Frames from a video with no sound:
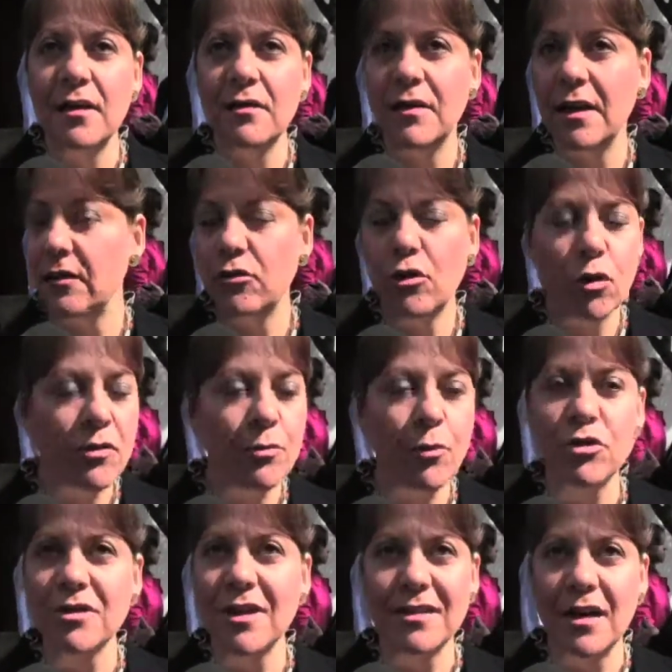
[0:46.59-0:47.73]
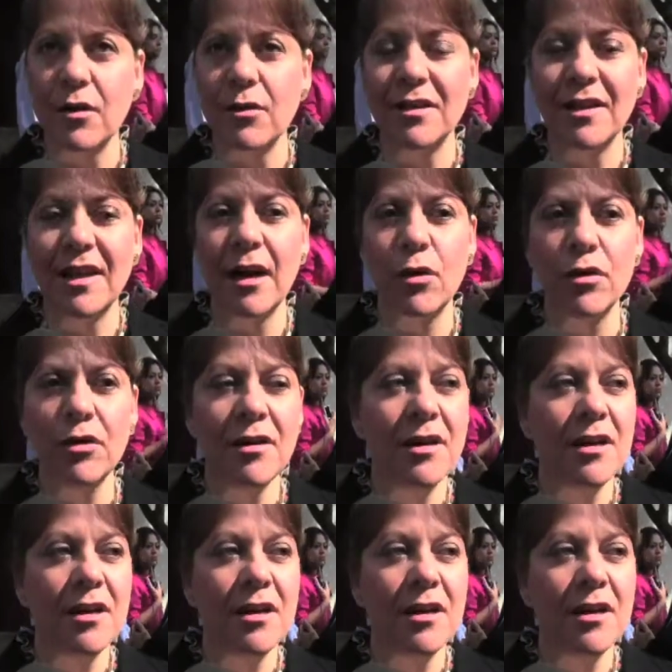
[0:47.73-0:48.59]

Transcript: de todo el bosque de San Juan de Aragón.